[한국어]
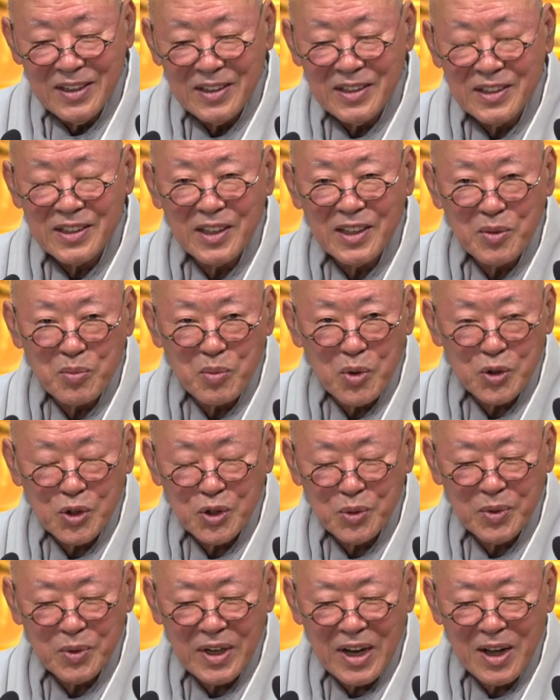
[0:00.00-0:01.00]
그런
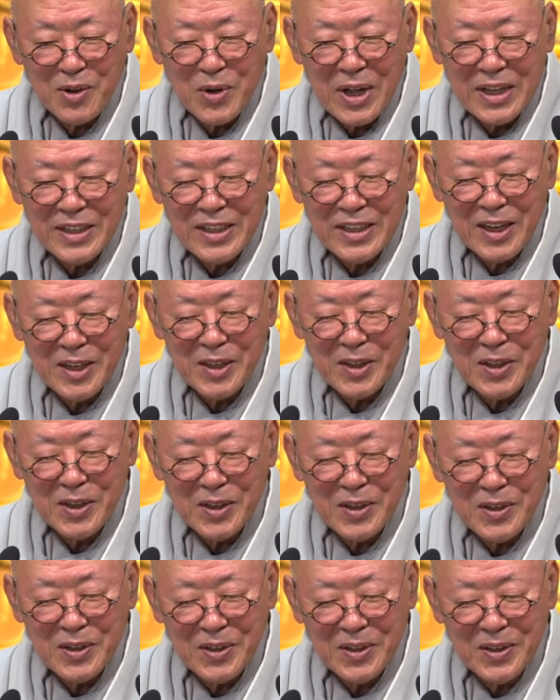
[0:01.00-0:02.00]
모습을 하고 앉아
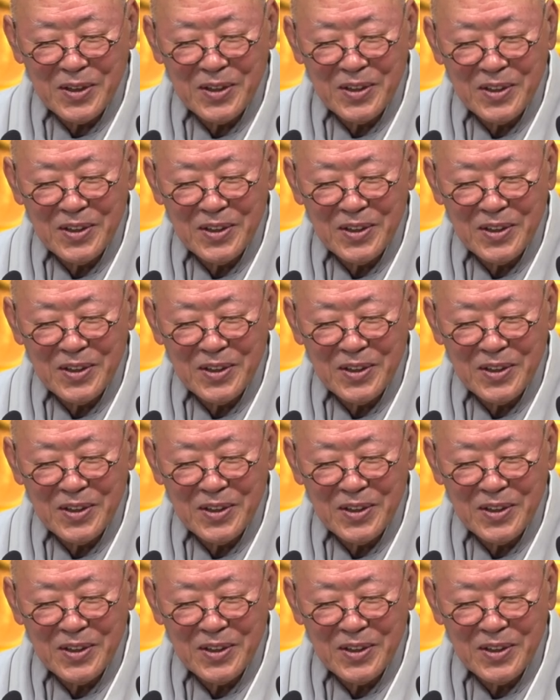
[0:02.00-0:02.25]
있는 거예요.